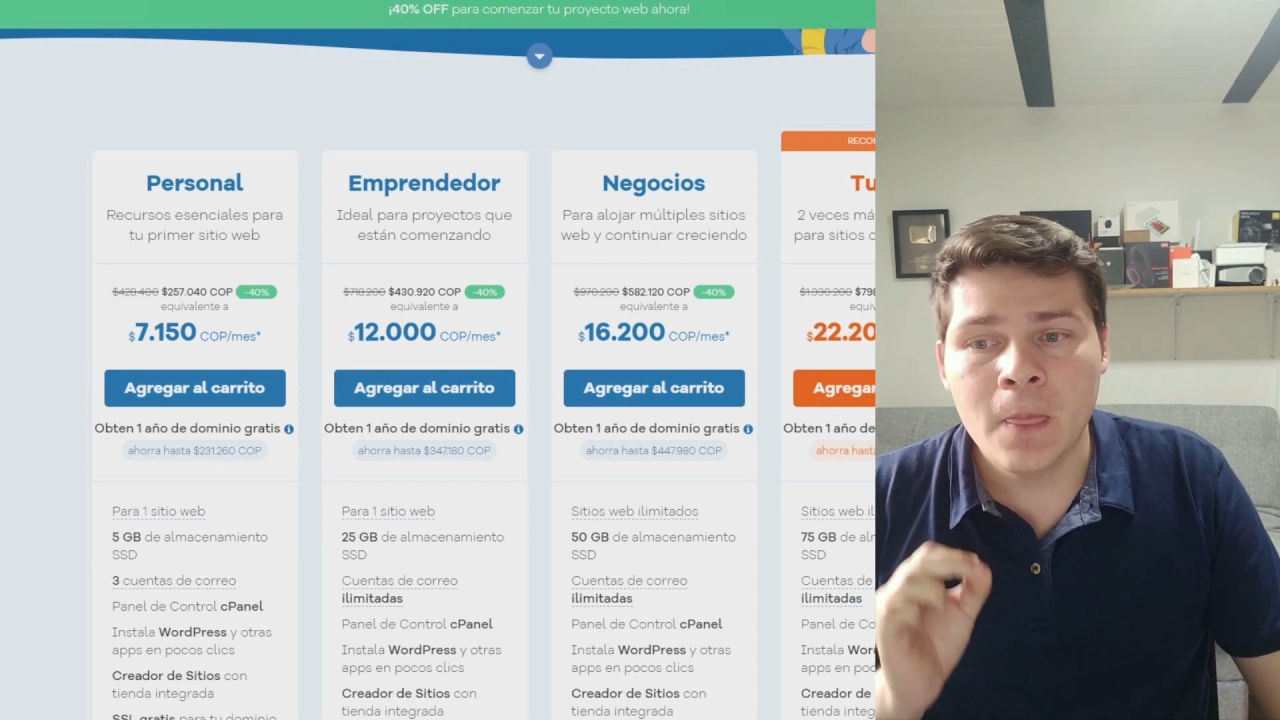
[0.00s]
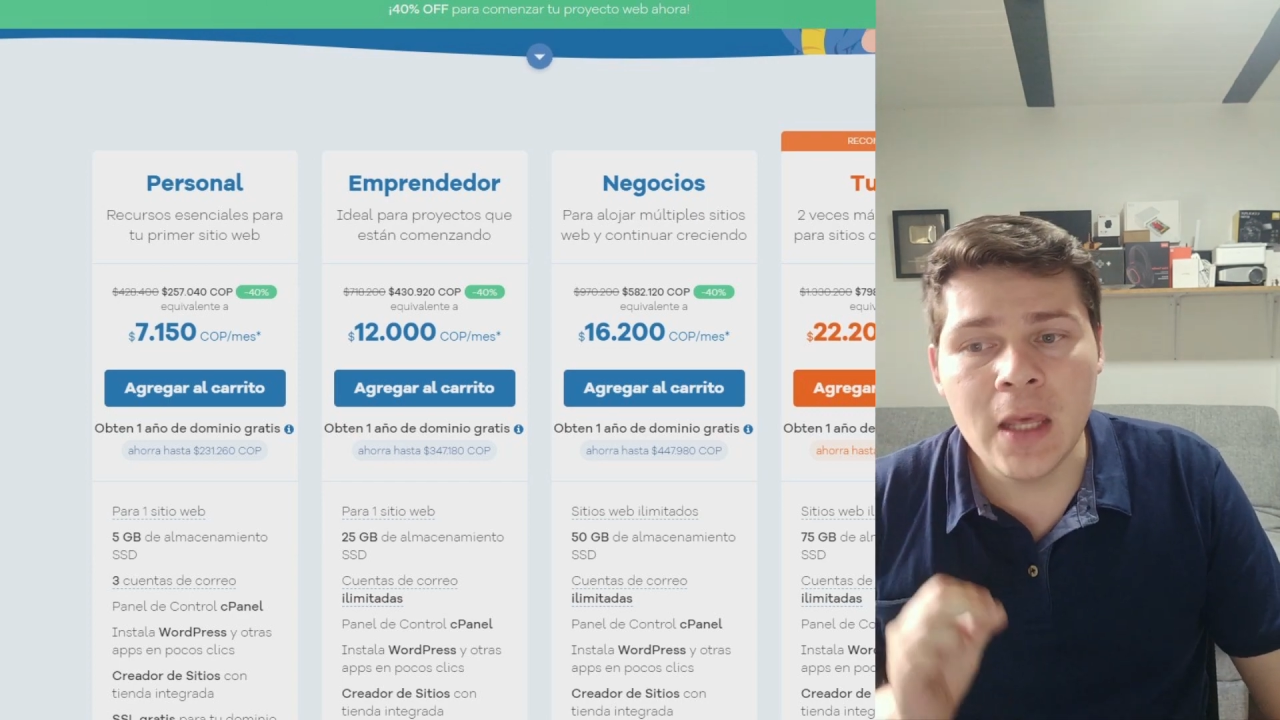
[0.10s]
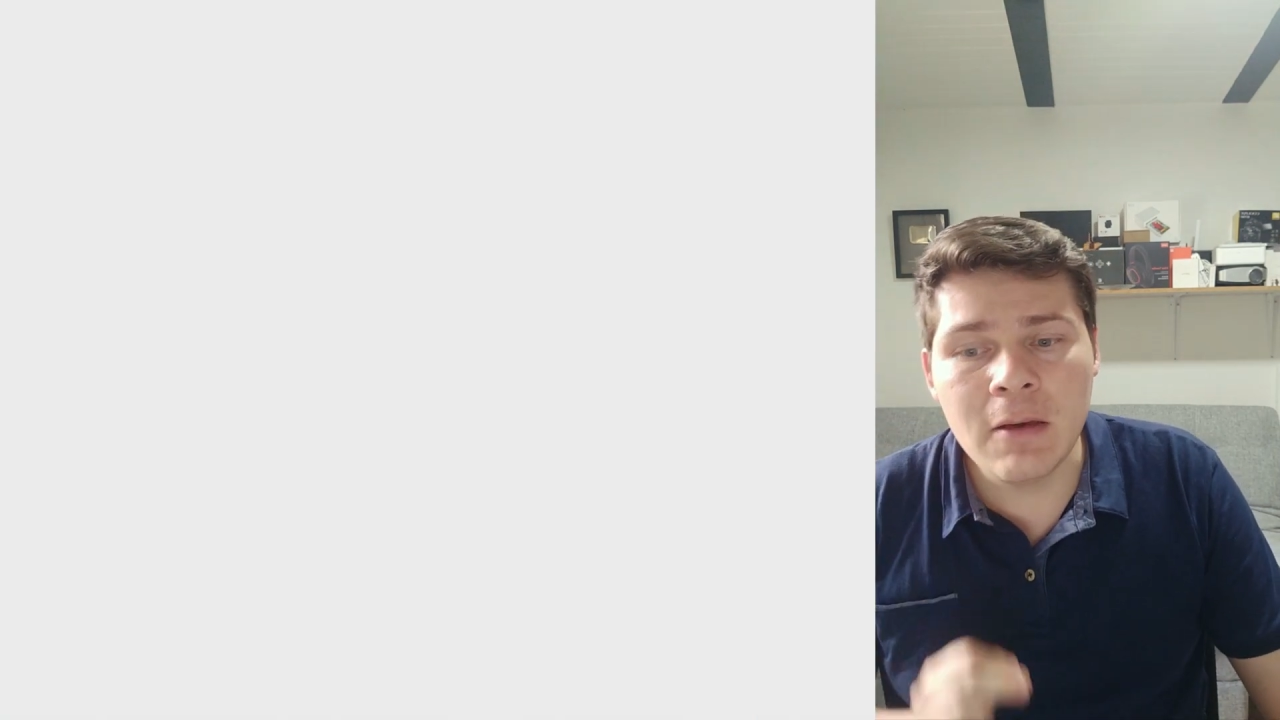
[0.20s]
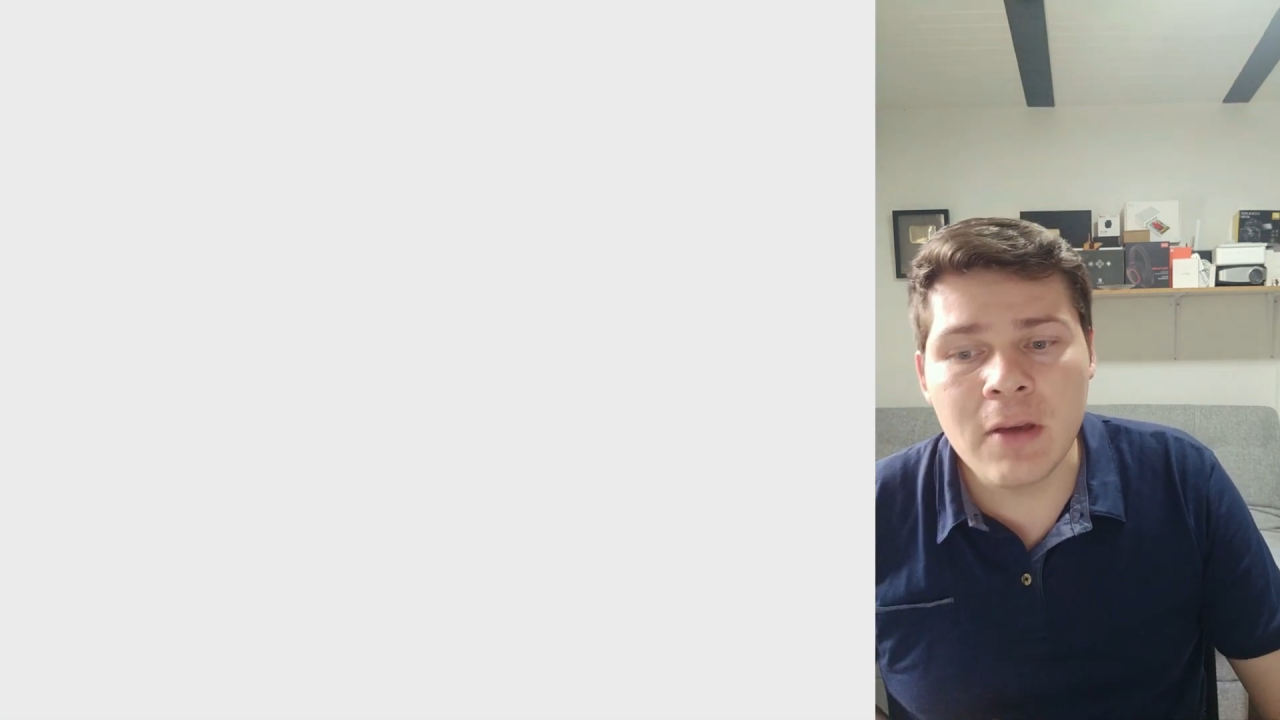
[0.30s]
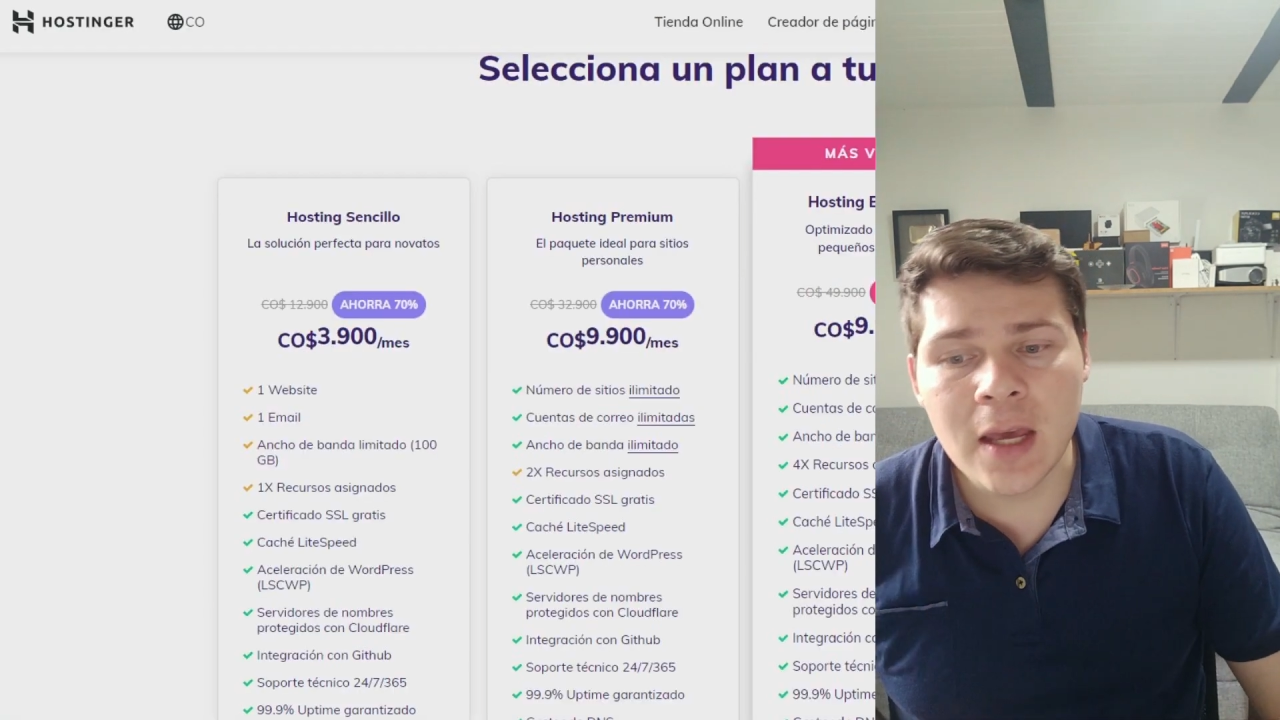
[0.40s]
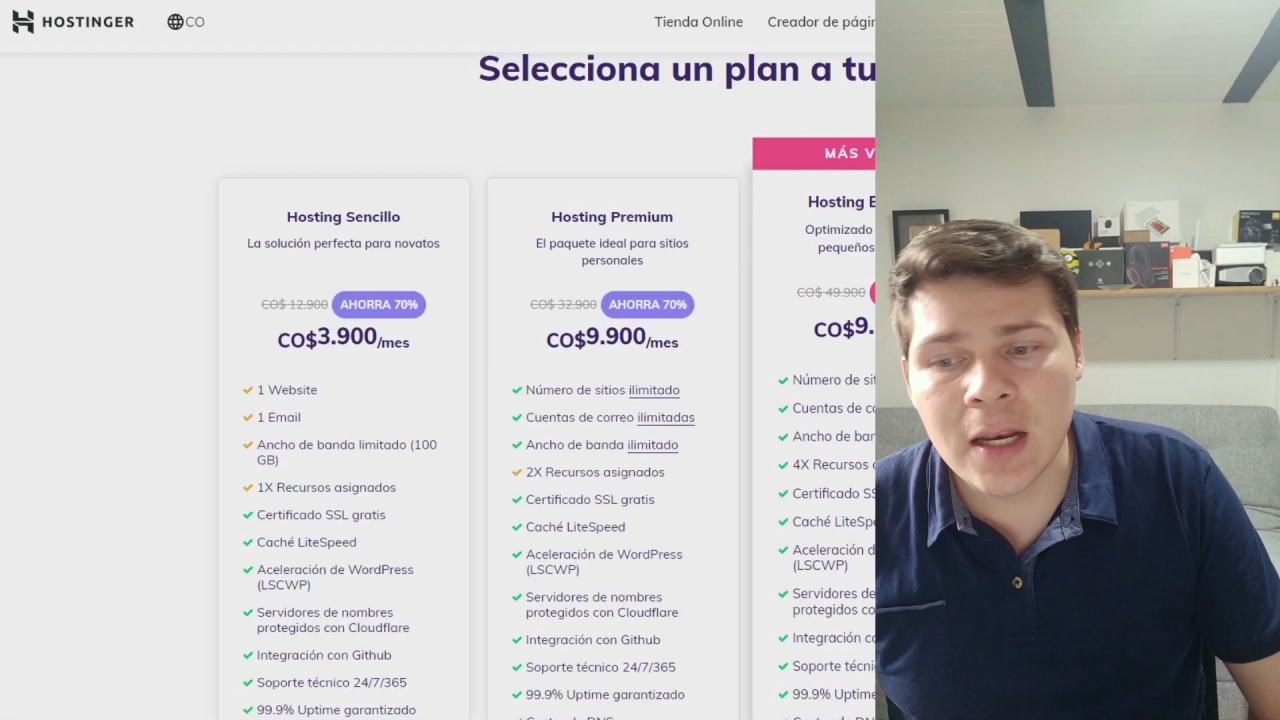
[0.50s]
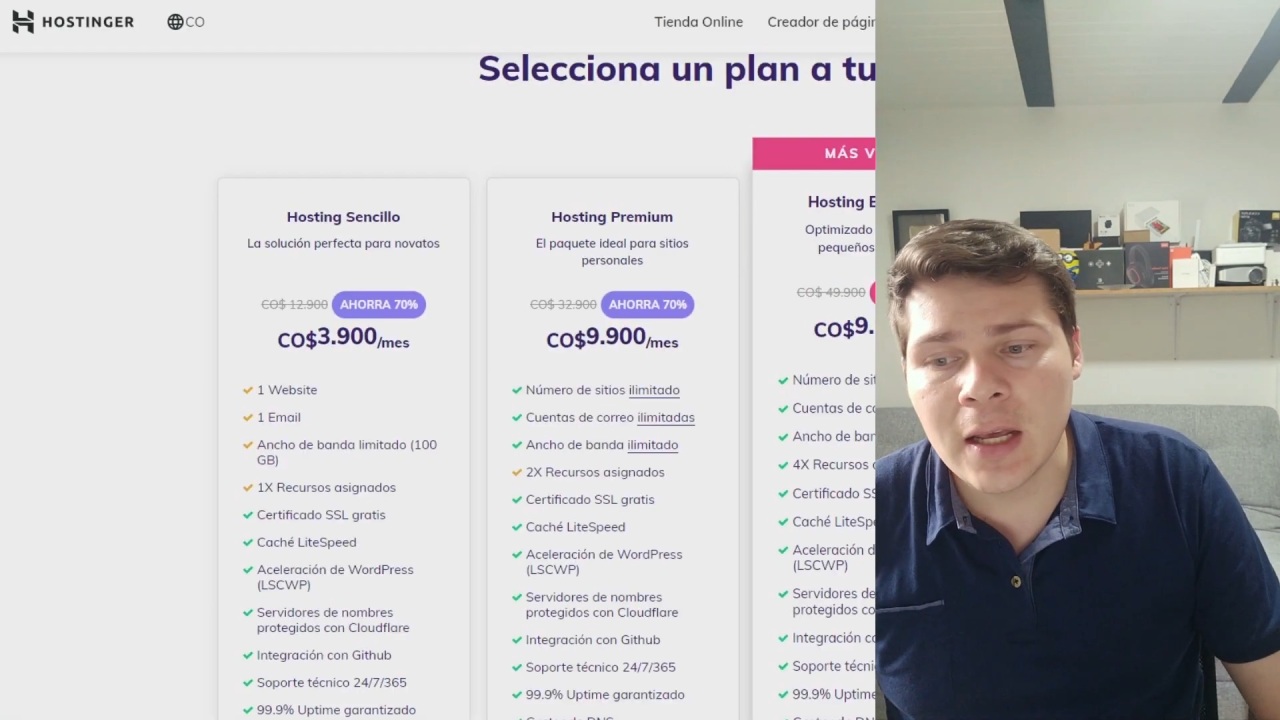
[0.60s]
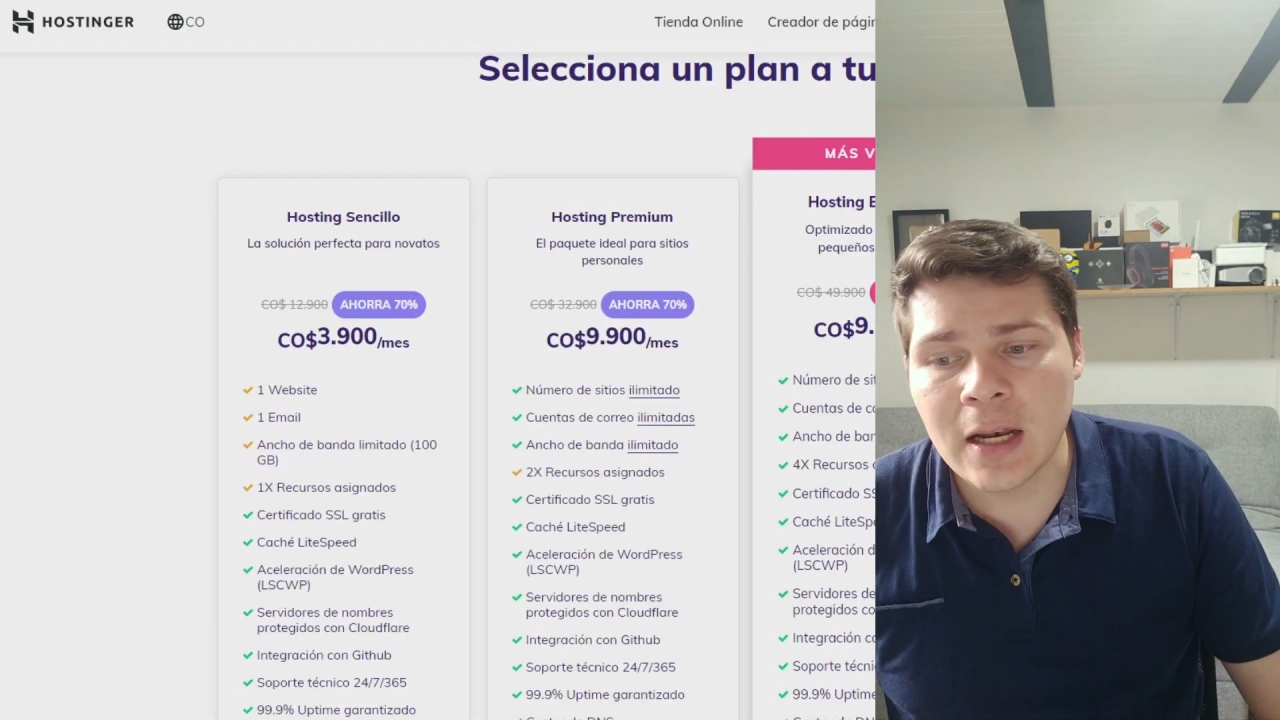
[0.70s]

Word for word: Y viene